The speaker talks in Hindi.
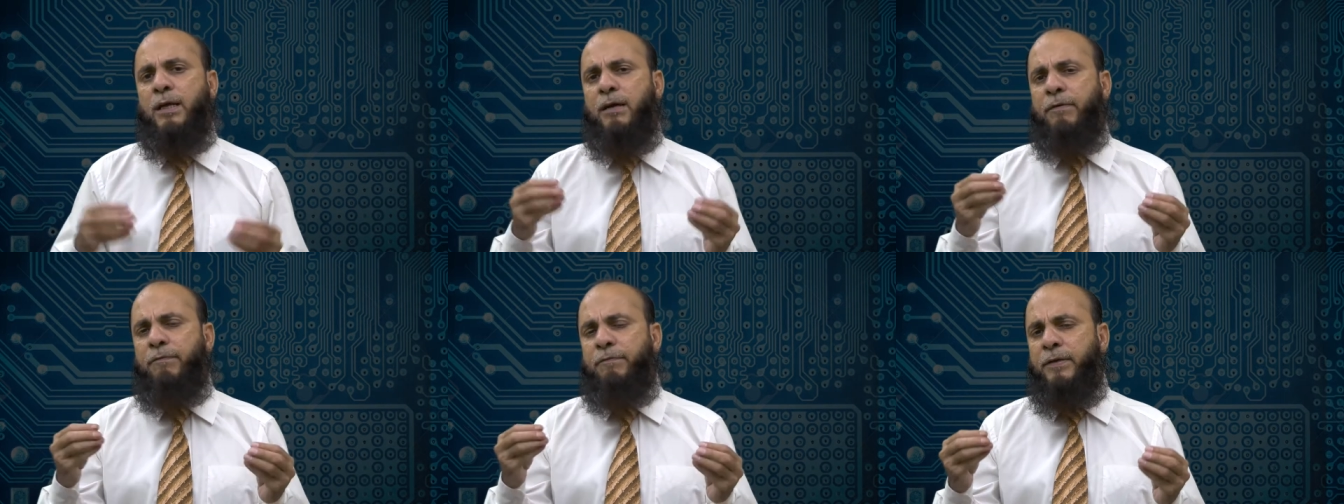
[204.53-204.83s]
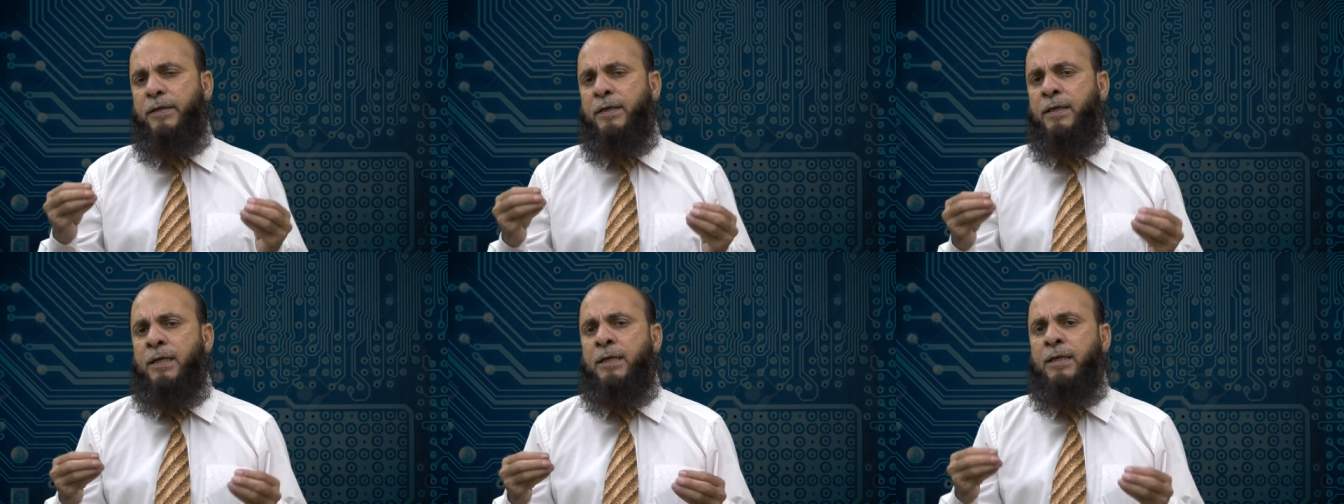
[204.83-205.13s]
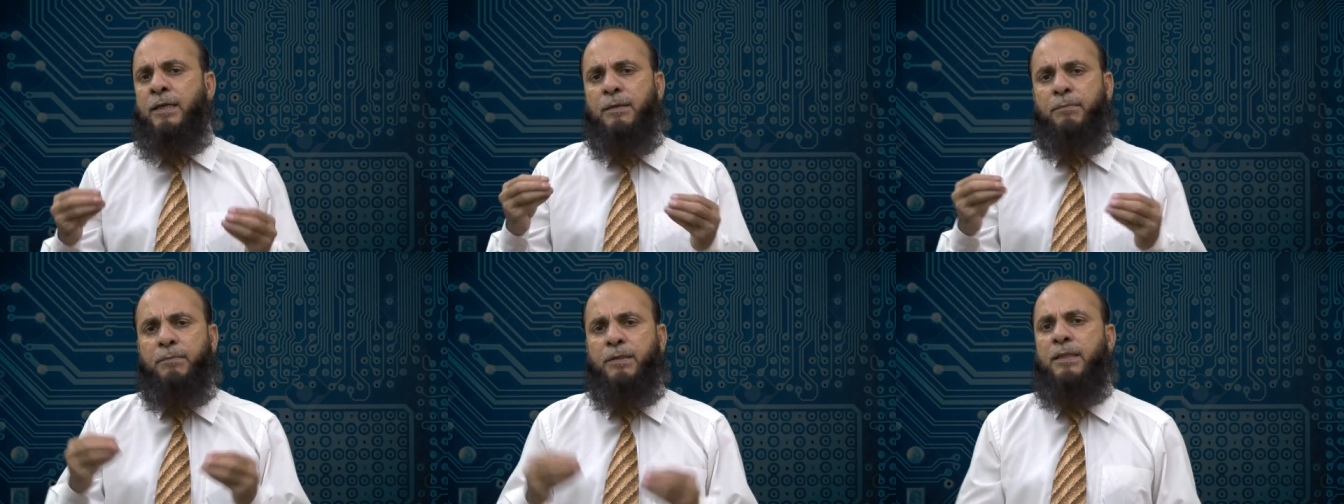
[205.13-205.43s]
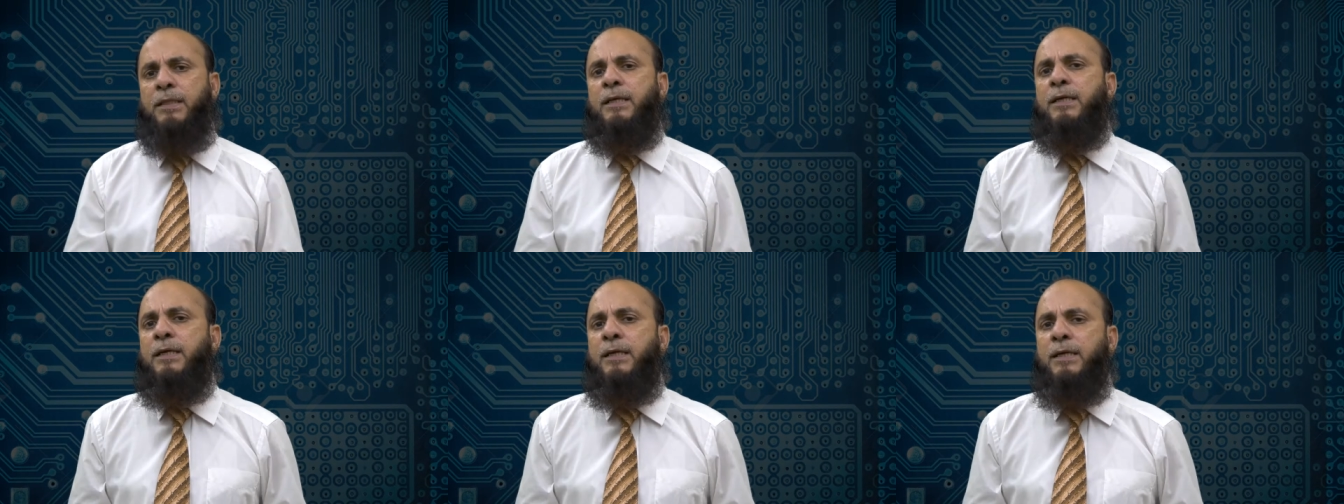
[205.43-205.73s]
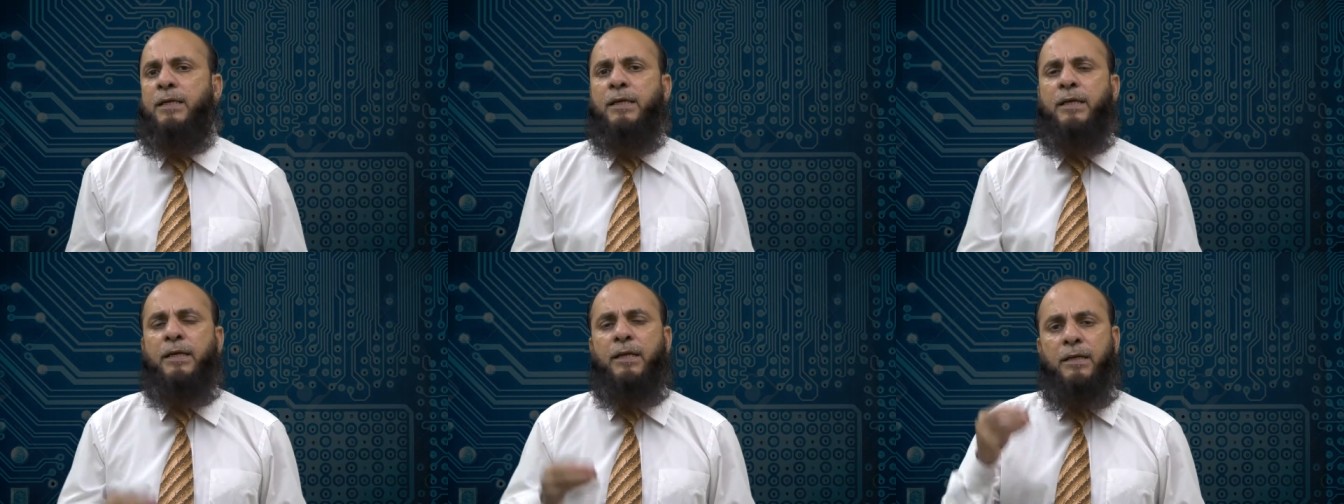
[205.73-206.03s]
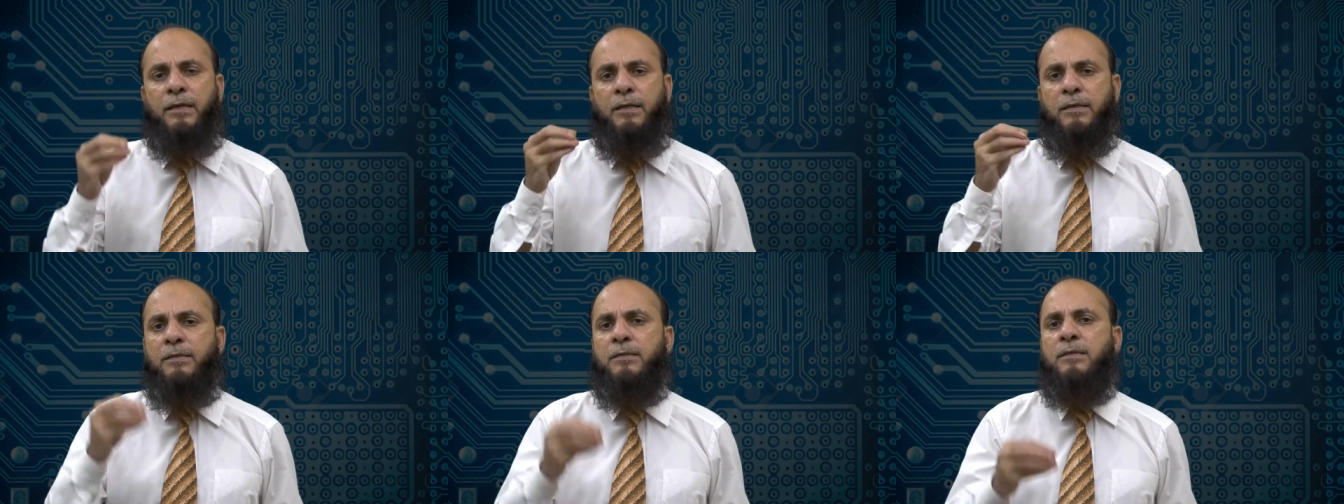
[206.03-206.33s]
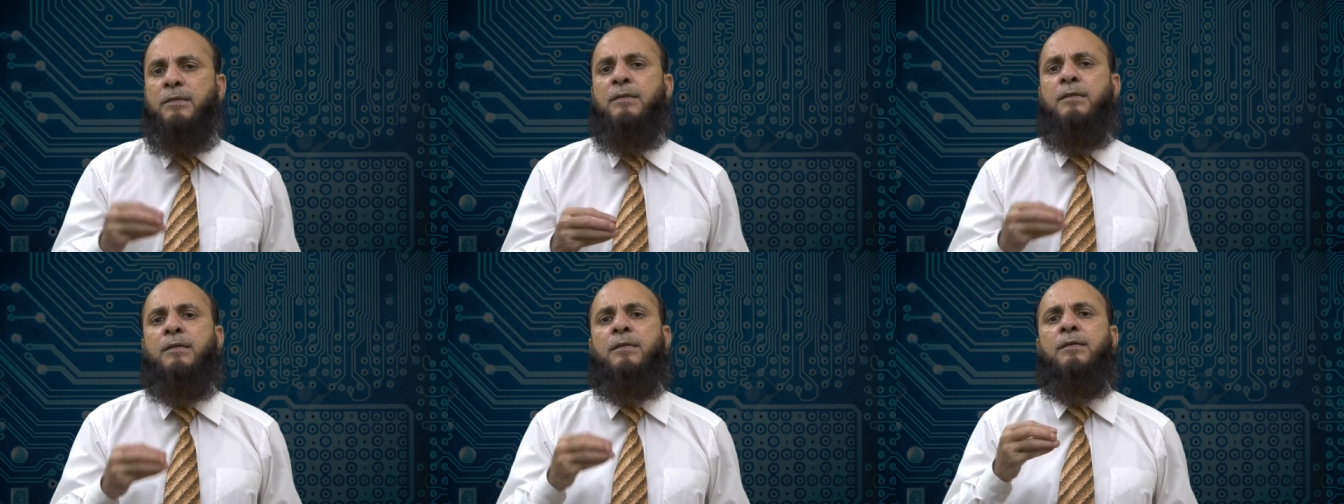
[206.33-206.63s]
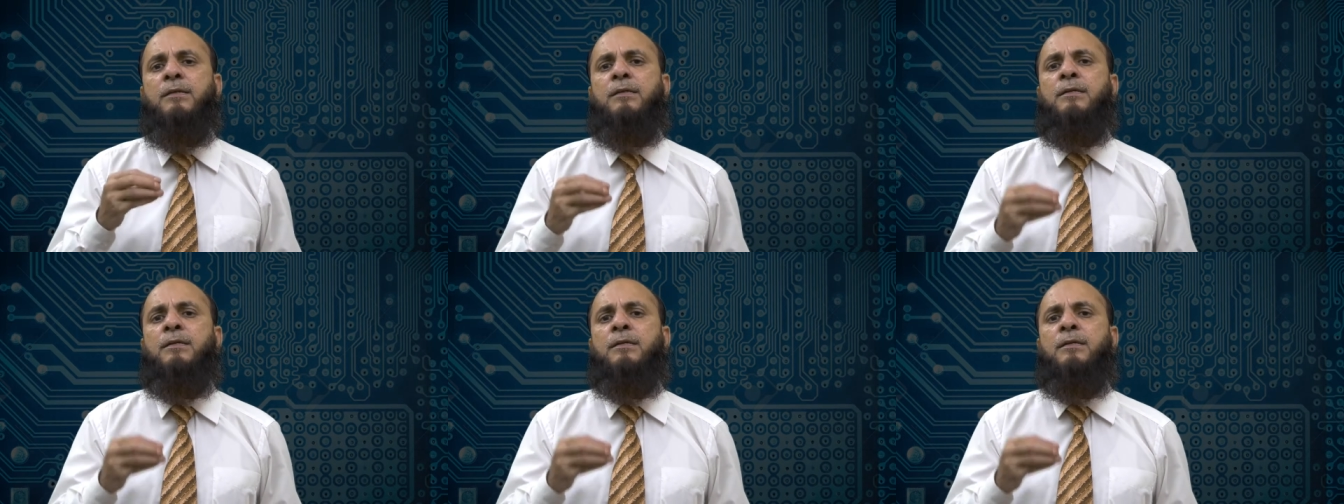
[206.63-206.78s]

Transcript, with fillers: काफ़ी हमने देखा है कि इंटरनल